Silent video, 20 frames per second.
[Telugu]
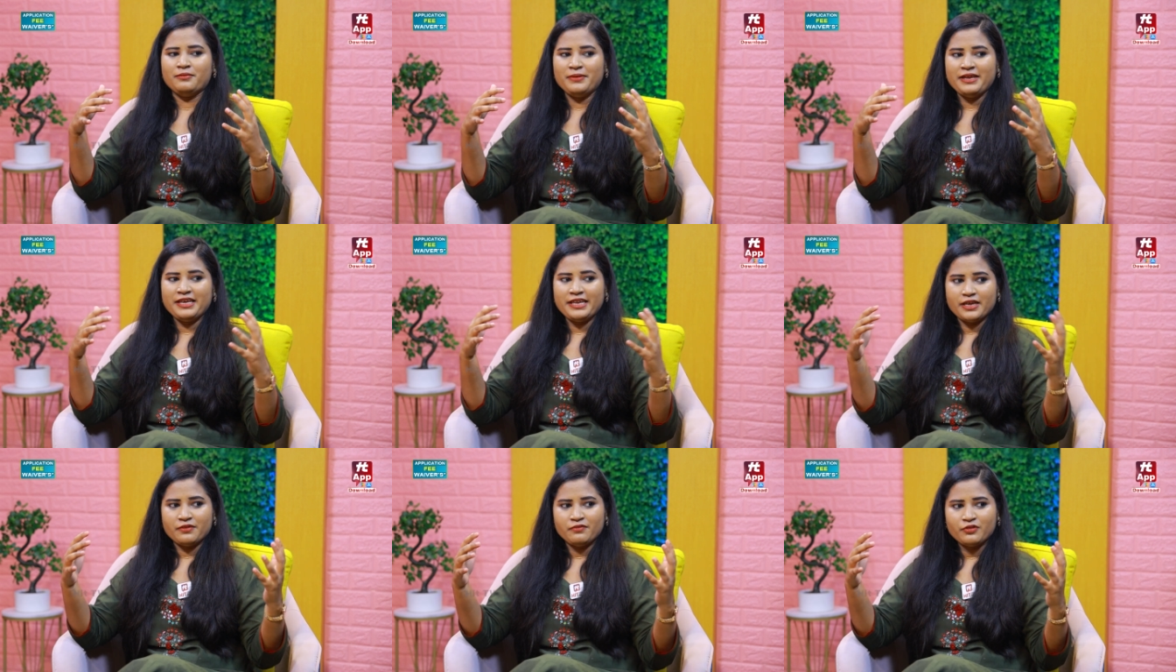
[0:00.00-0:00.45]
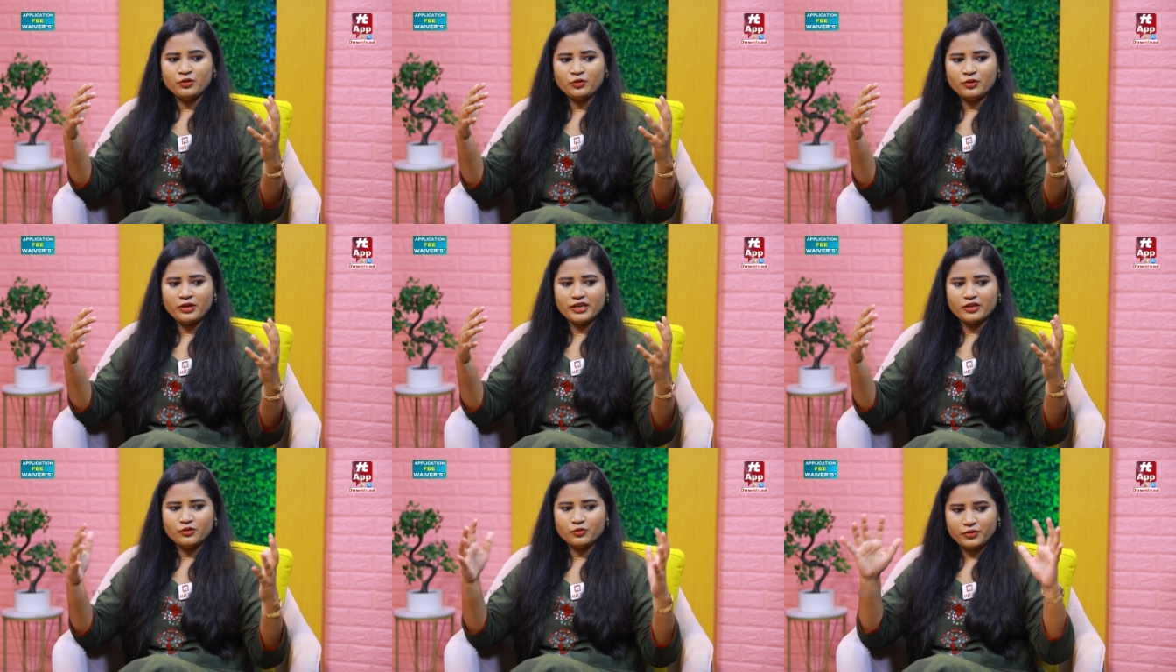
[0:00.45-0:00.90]
మీరెవరూ
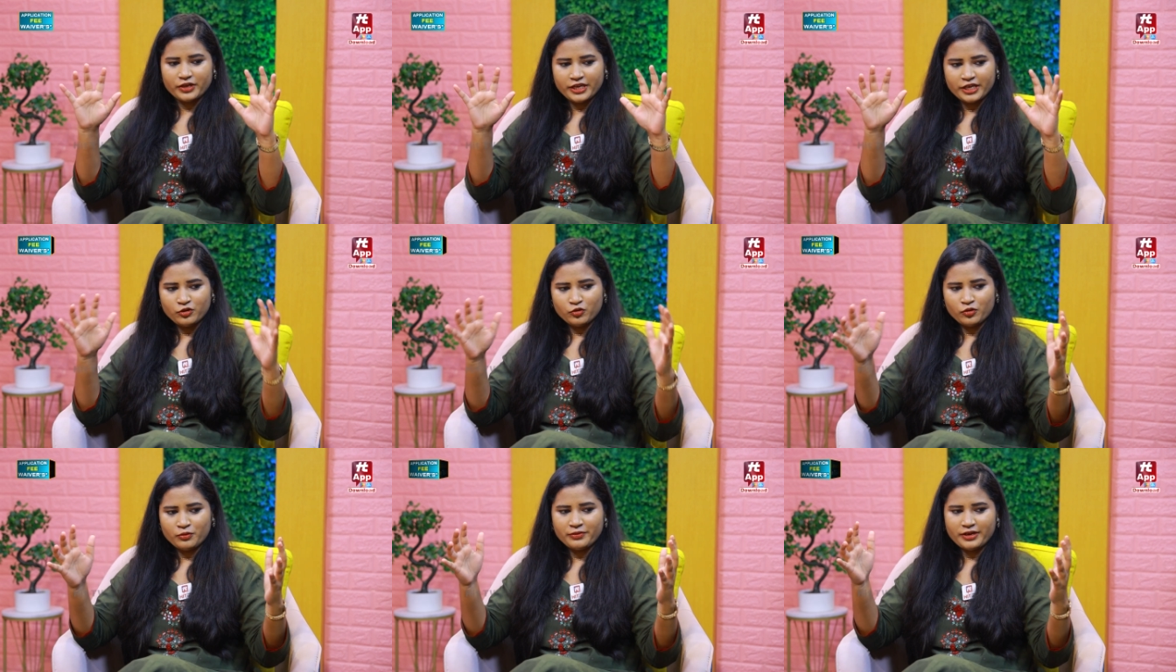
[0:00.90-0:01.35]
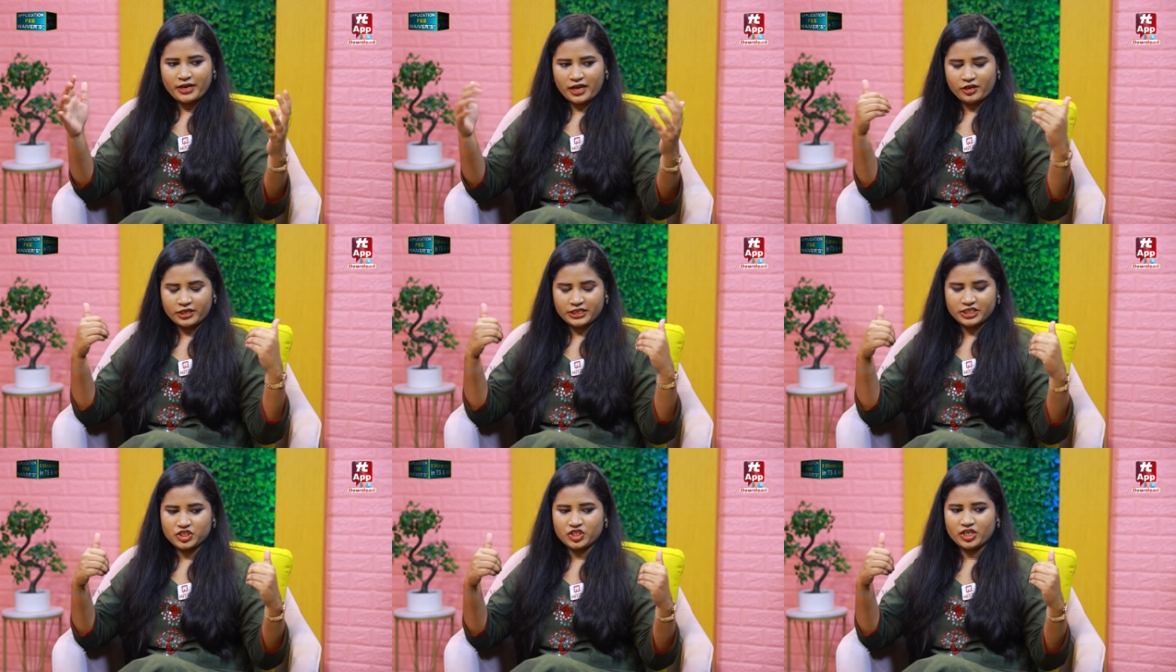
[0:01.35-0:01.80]
లేరు ఈ రూమ్
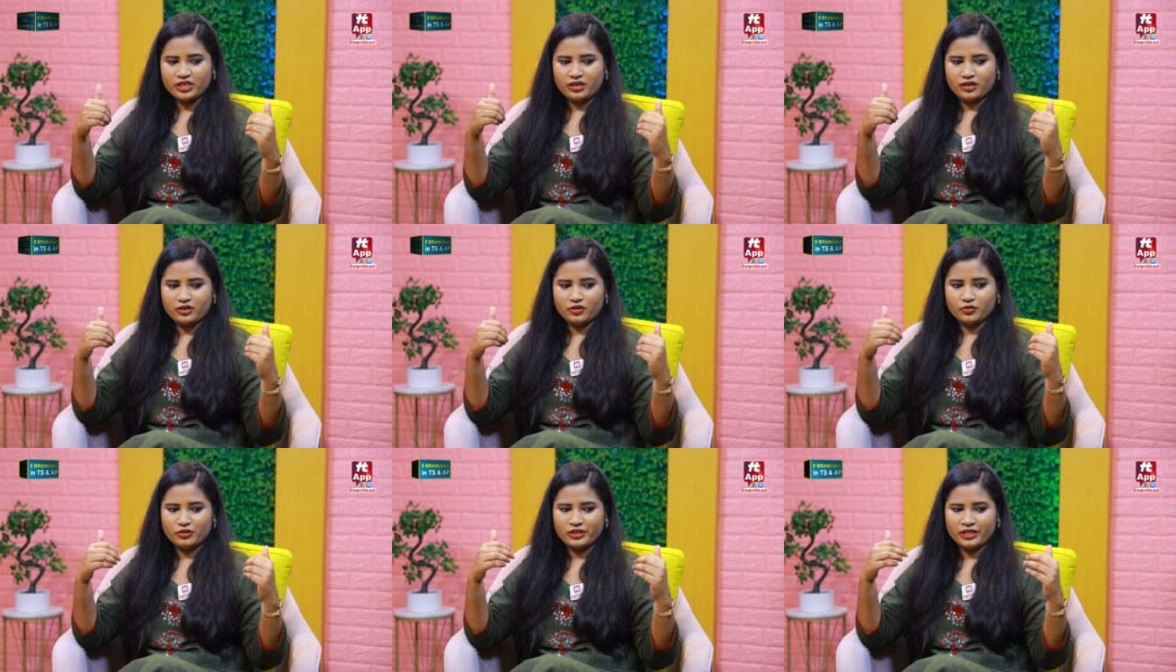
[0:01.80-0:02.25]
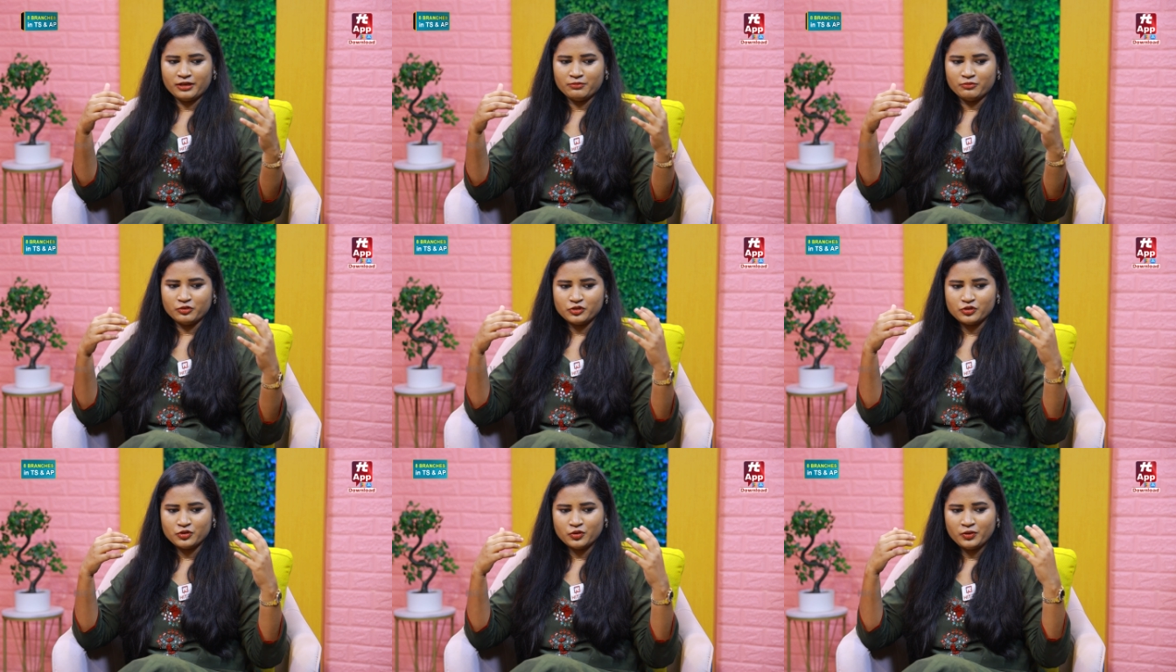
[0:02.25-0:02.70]
నాకు
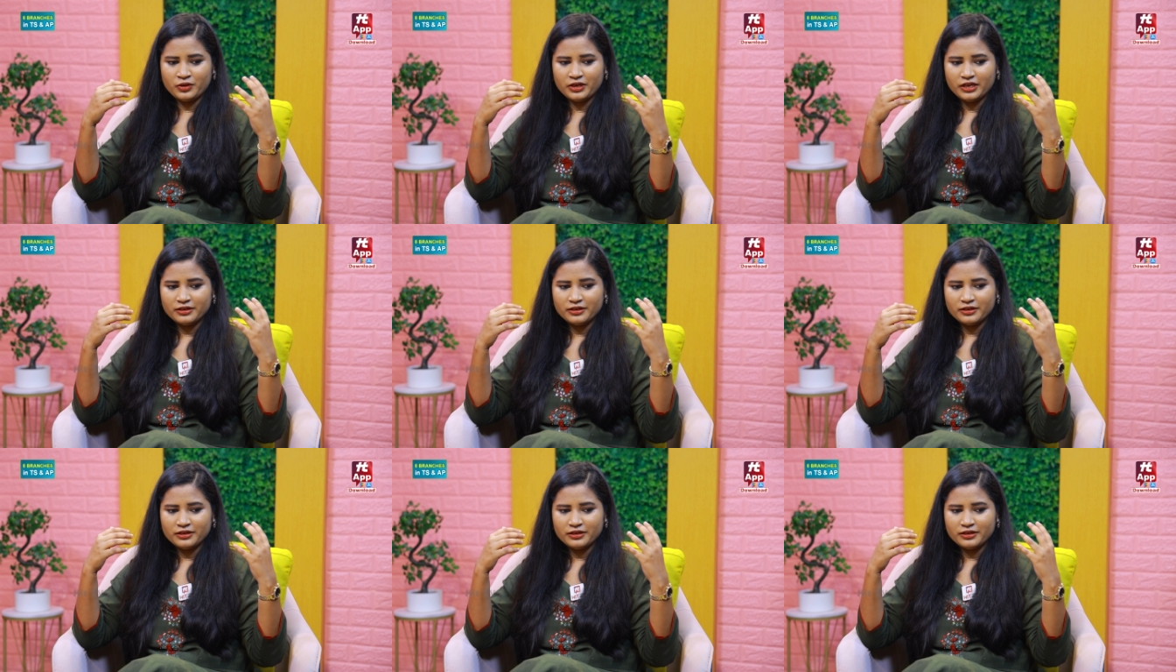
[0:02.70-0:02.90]
ఇచ్చారనుకుందాము సో